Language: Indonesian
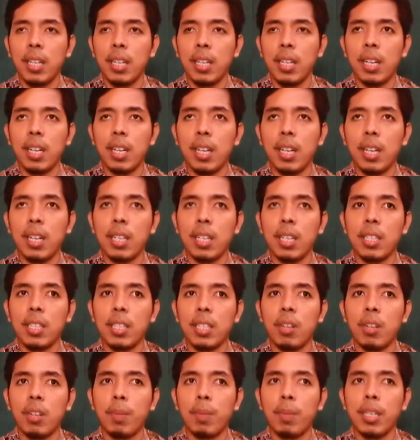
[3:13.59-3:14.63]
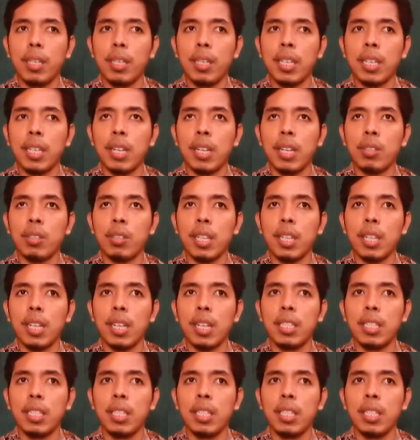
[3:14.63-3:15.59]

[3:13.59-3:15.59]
uh, jawabannya kalau salah